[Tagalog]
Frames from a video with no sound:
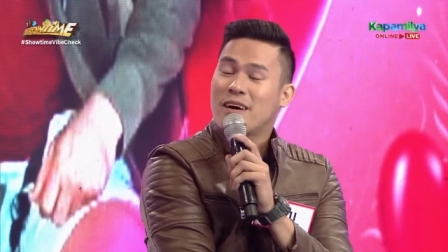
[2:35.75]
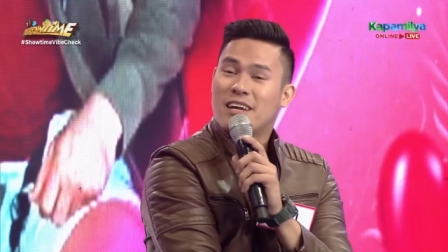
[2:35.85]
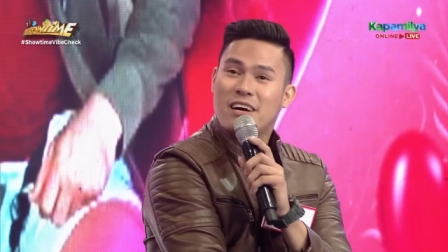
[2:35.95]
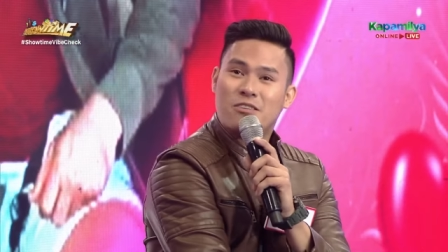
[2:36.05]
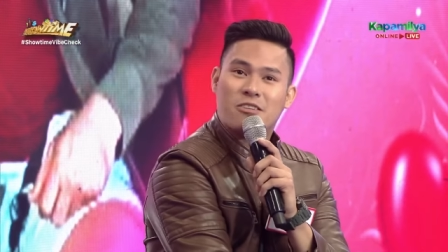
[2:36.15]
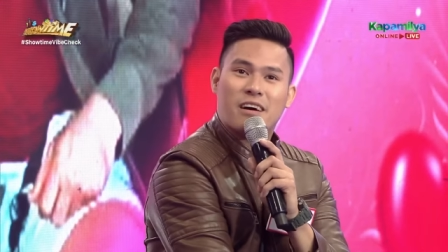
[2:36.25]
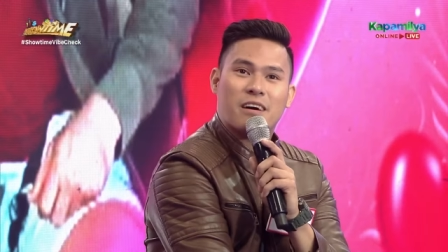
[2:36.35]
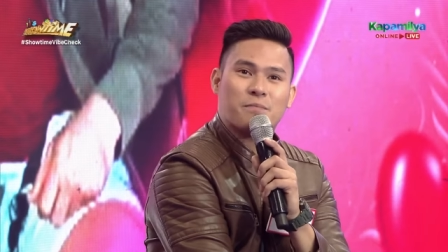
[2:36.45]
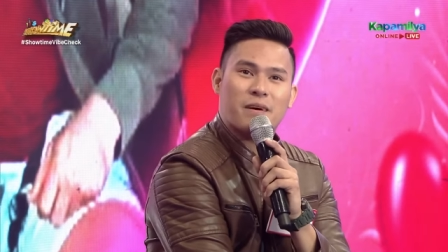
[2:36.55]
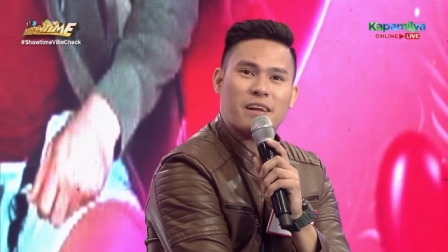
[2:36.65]
parang ano
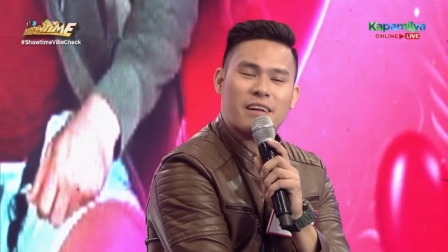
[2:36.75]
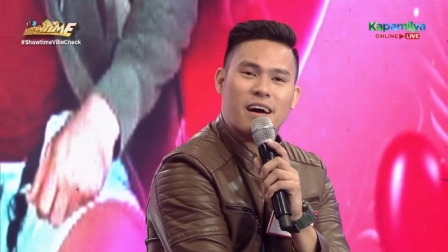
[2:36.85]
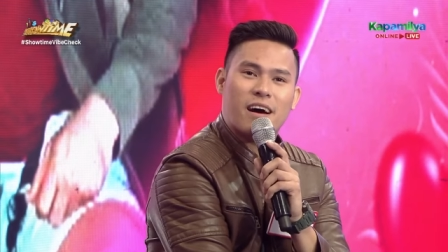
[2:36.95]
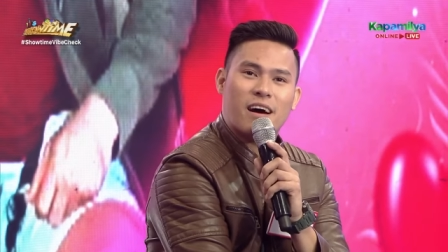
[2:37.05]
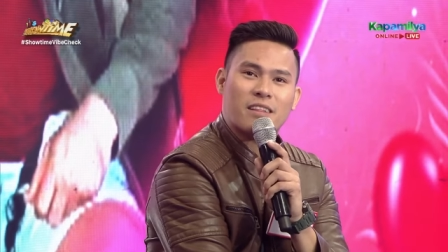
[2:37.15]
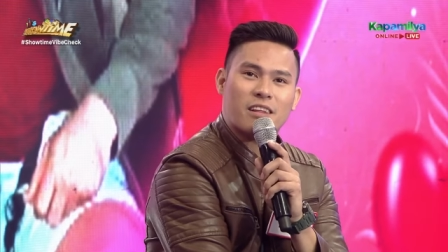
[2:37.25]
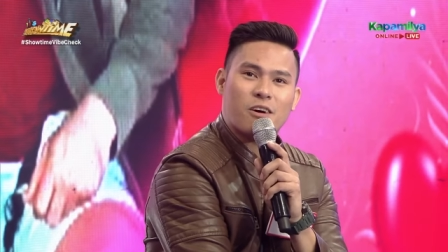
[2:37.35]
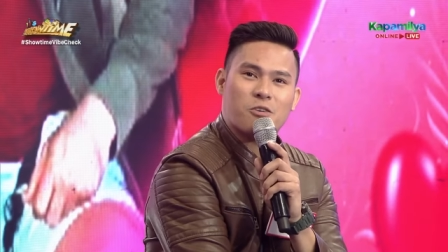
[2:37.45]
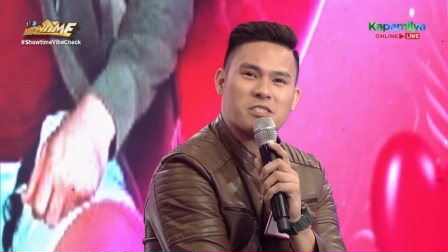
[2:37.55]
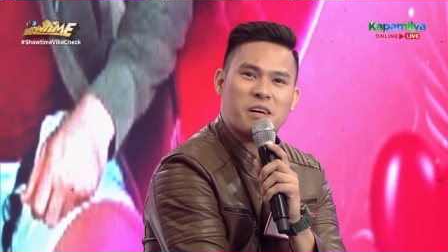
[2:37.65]
lang, parang
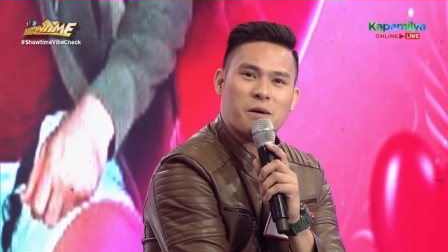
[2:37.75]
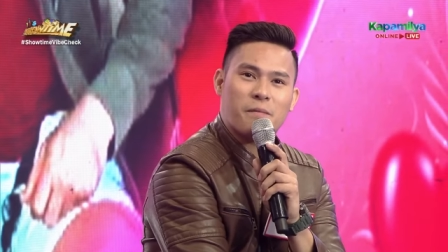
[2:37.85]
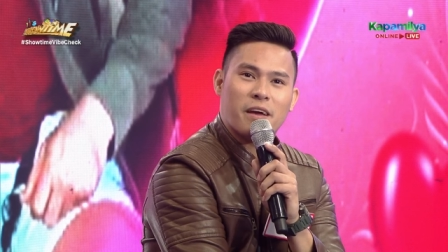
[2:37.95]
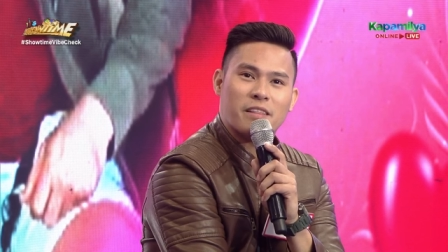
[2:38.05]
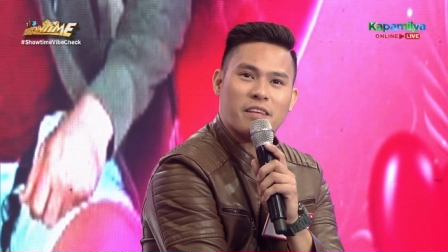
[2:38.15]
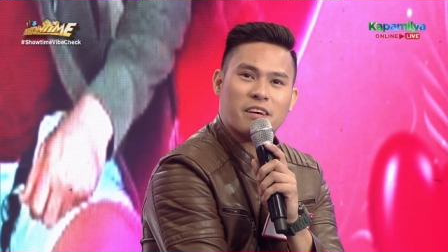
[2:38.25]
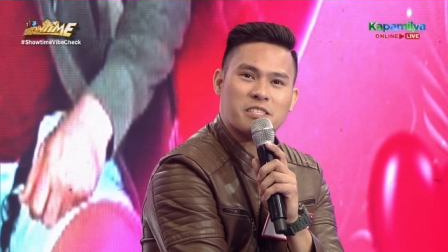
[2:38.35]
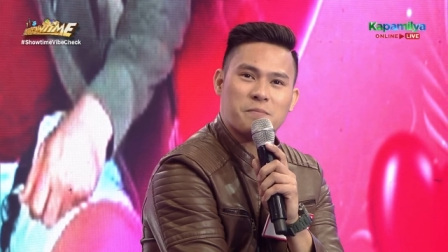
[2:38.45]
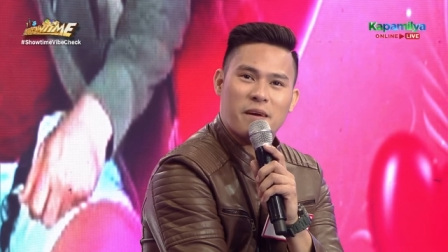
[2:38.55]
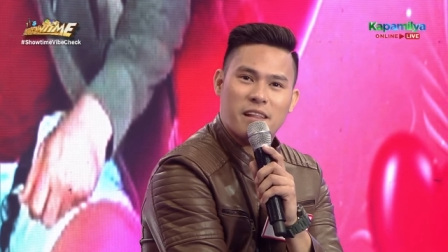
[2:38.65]
na-attract ako sa my niya.
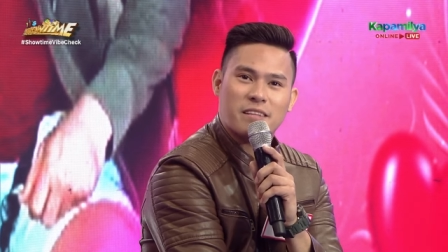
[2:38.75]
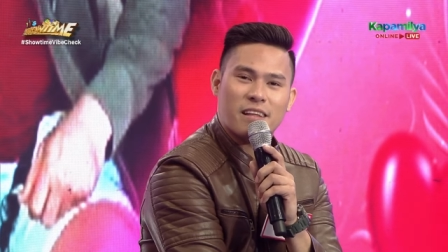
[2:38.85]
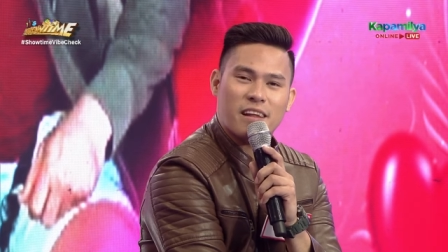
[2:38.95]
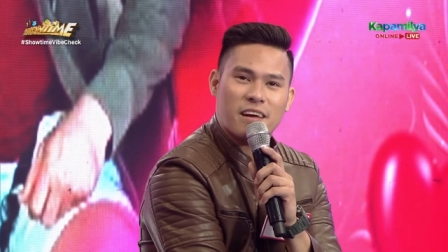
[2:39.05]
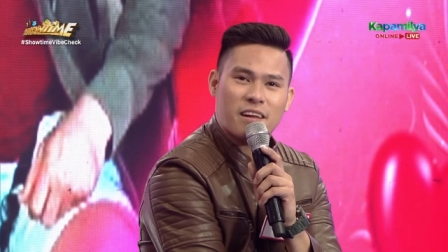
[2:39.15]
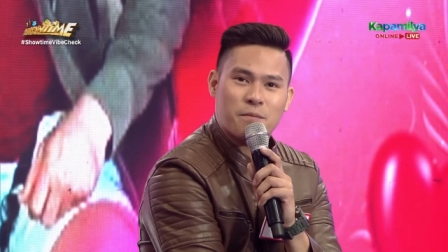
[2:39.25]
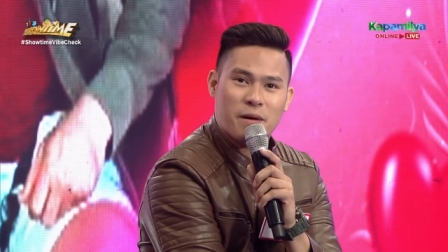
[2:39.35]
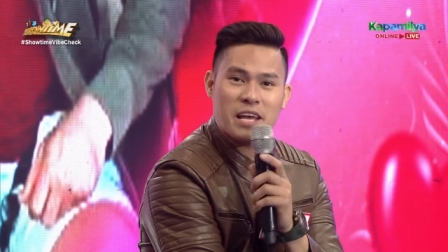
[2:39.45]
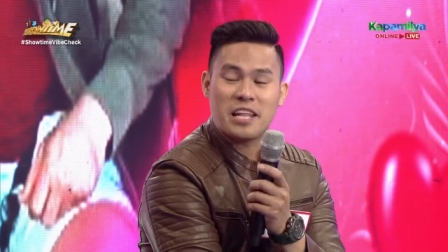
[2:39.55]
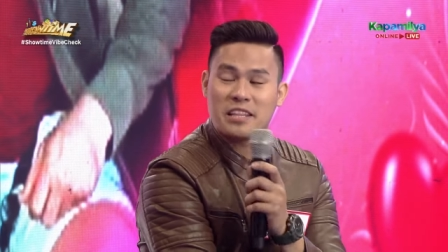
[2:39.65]
Kasi mahilig talaga,
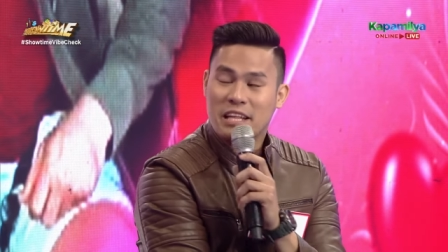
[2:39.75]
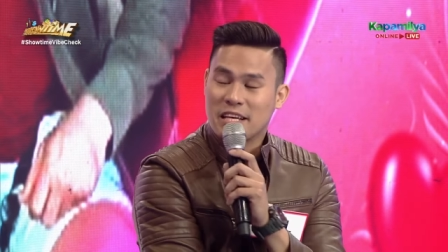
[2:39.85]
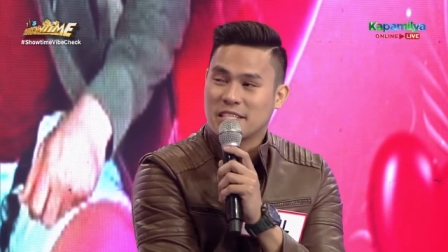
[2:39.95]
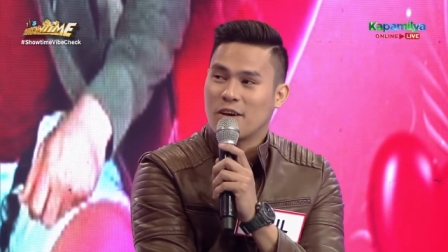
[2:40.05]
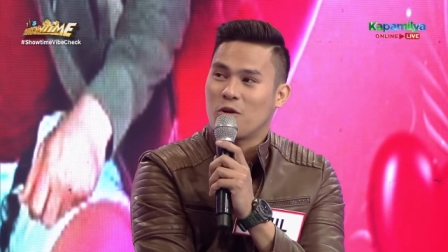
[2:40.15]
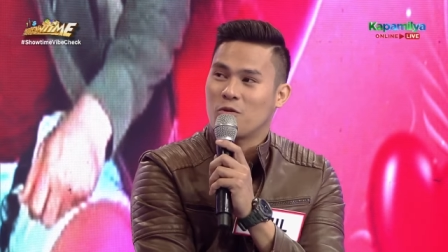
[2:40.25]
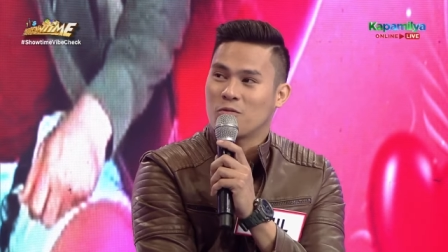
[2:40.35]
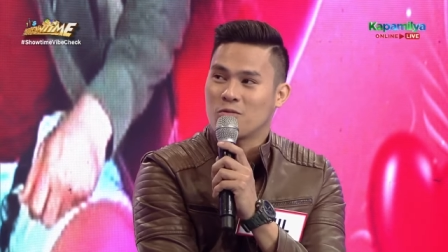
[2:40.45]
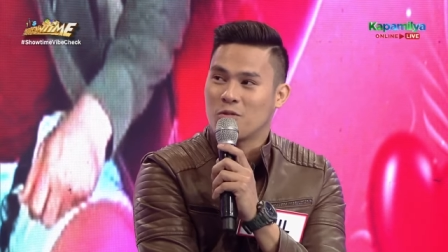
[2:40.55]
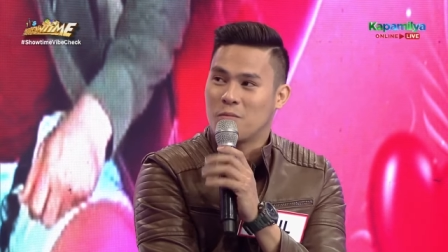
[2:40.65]
mahilig din kasi
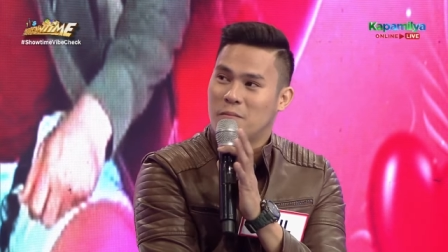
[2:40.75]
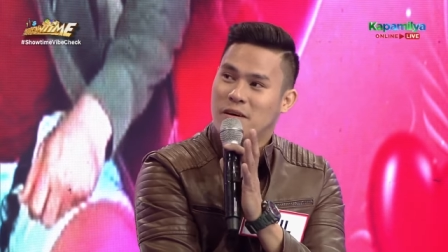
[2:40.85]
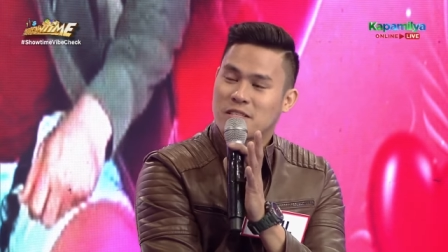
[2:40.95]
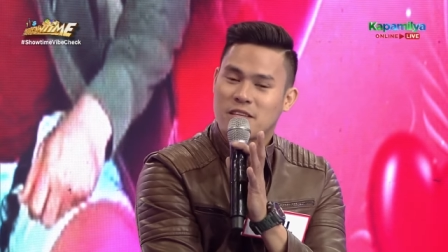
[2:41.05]
akong lumabas.